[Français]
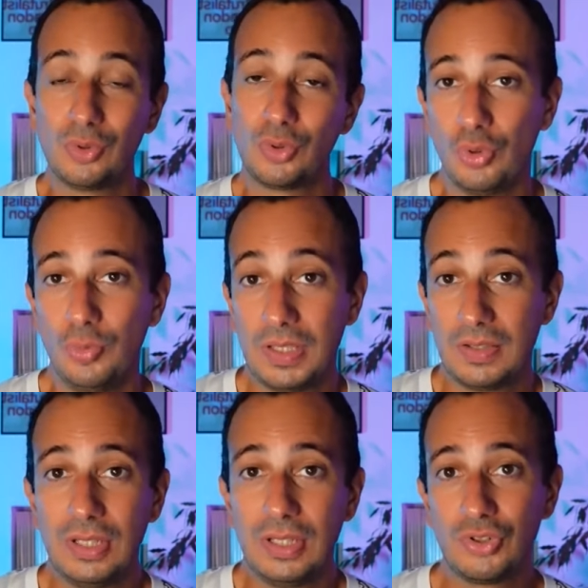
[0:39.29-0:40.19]
que
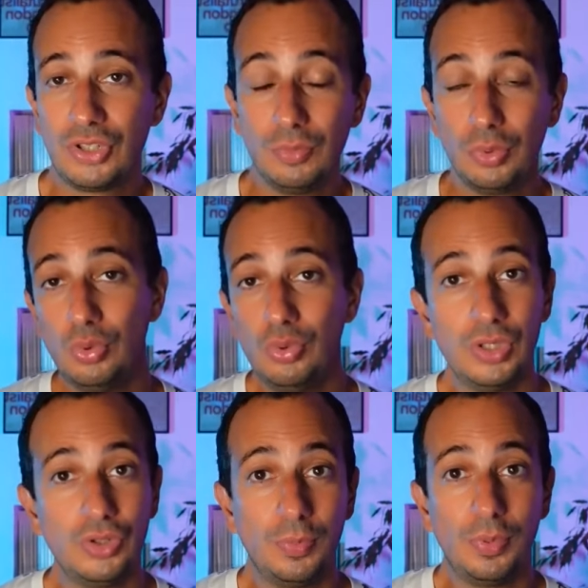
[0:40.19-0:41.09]
personnellement j'aime beaucoup
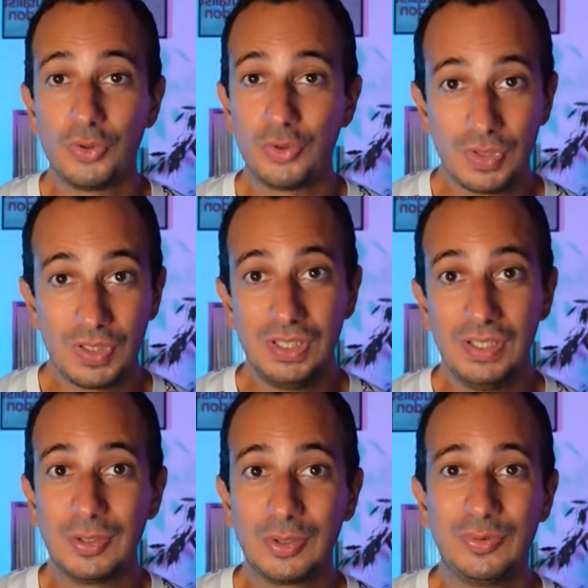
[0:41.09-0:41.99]
et je pense aussi
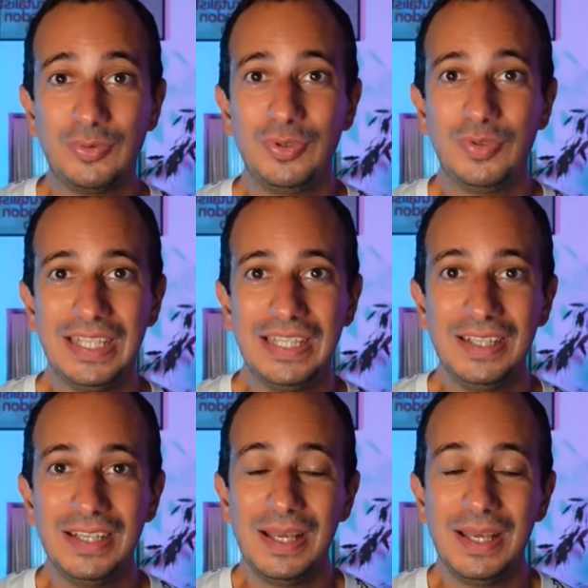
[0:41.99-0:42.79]
euh, que vous devriez